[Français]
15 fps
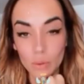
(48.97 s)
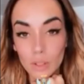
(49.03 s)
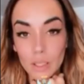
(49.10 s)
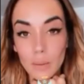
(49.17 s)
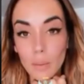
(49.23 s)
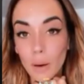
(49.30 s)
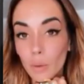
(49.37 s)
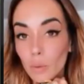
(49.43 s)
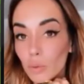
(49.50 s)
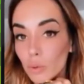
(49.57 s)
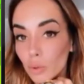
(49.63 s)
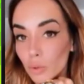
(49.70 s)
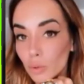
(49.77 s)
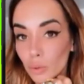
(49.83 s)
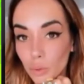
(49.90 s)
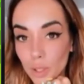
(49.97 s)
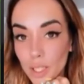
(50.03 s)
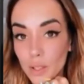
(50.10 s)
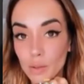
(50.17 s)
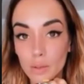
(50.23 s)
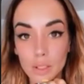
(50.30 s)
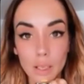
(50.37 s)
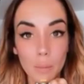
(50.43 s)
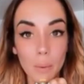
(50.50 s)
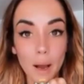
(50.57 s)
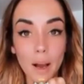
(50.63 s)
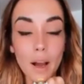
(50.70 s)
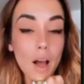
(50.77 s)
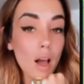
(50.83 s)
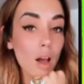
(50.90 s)
Je ne sais pas où j'en suis, je ne sais
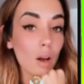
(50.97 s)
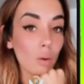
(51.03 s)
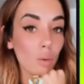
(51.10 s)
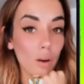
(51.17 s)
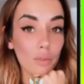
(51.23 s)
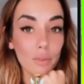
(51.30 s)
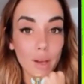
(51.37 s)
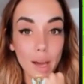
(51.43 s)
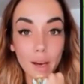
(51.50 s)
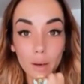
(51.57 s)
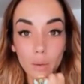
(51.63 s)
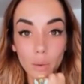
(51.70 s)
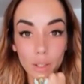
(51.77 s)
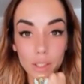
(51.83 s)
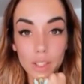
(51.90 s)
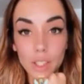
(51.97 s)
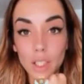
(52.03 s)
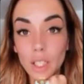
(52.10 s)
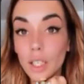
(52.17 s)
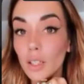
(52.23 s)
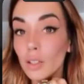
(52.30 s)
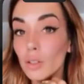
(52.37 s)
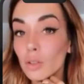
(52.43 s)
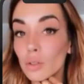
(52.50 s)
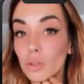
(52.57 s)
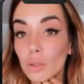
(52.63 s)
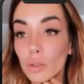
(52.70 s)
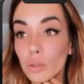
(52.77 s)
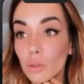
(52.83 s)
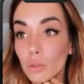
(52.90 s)
pas quoi faire, quoi dire,
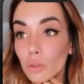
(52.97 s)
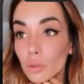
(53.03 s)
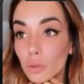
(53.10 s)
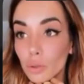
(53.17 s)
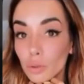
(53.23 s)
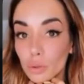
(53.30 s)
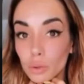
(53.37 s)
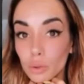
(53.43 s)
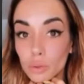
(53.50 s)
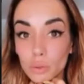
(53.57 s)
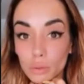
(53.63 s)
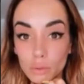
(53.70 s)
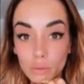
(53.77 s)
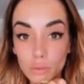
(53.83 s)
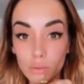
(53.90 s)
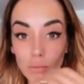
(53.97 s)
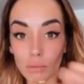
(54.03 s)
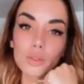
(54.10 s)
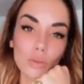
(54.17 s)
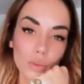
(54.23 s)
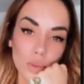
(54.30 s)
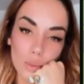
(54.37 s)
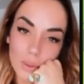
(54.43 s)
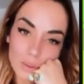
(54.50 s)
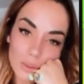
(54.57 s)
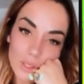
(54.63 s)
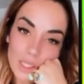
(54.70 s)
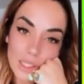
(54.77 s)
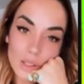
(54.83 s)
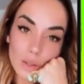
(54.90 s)
je, je
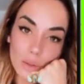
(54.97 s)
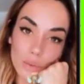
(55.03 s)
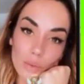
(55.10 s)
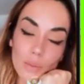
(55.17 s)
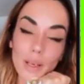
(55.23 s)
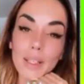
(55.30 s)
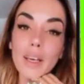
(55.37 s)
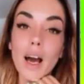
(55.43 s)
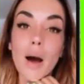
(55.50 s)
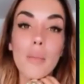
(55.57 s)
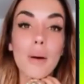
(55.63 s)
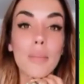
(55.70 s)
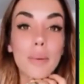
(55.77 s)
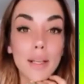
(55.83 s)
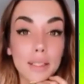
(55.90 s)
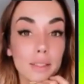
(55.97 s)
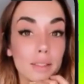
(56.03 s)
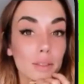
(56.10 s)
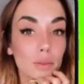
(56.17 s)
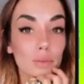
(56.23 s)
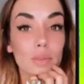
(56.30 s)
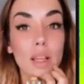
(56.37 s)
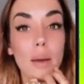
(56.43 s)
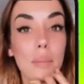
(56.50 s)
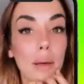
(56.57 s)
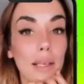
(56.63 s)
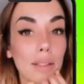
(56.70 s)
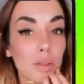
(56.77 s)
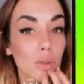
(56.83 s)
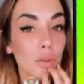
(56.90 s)
demande aussi de vous mettre à ma place. Vous n'avez
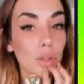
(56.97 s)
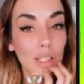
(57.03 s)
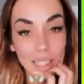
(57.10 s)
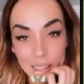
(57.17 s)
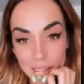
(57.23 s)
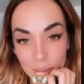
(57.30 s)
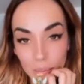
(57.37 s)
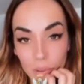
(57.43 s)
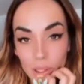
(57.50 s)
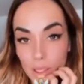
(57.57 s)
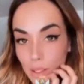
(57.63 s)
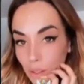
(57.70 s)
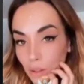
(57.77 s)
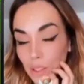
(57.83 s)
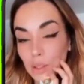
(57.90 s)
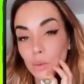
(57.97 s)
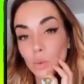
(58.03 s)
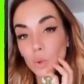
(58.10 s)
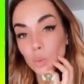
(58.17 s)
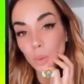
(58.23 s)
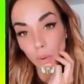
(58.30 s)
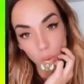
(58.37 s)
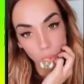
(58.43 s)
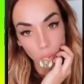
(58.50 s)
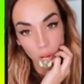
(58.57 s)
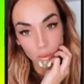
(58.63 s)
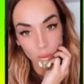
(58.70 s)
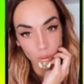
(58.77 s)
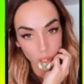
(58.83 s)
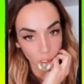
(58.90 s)
pas les tenants et les aboutissants, et donc je peux
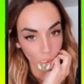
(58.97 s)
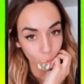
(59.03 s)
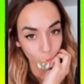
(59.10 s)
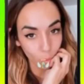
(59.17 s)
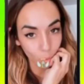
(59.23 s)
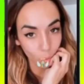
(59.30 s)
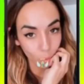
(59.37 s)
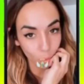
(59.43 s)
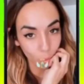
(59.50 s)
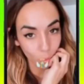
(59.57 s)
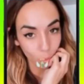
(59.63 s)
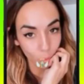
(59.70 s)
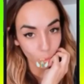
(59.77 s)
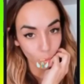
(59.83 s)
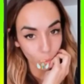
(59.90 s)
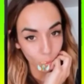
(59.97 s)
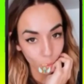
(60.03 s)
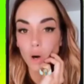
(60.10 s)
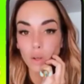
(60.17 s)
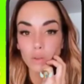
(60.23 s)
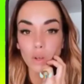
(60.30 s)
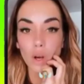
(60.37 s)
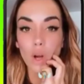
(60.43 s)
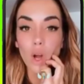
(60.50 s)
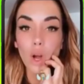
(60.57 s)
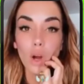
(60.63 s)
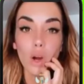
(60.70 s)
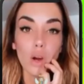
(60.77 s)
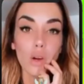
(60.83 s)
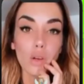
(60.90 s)
comprendre votre incompréhension, je peux comprendre
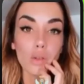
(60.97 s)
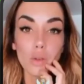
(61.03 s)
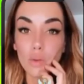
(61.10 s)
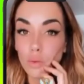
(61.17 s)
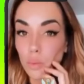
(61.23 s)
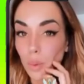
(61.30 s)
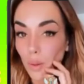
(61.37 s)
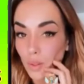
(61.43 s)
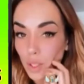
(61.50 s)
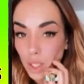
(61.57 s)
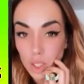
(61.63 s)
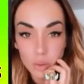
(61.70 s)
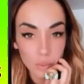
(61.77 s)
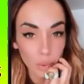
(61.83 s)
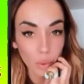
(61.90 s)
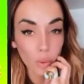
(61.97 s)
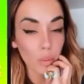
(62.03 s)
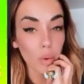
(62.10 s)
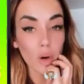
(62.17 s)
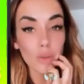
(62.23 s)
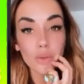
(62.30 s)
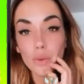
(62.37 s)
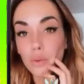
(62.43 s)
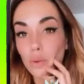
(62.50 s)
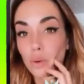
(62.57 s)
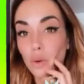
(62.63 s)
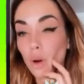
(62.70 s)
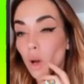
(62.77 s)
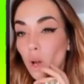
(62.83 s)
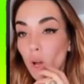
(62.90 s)
euh, ce que vous pensez, je peux comprendre
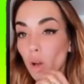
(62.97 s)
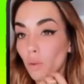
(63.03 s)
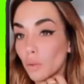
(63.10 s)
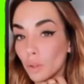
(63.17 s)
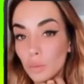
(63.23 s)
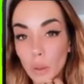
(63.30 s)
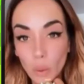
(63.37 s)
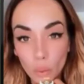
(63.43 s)
euh, votre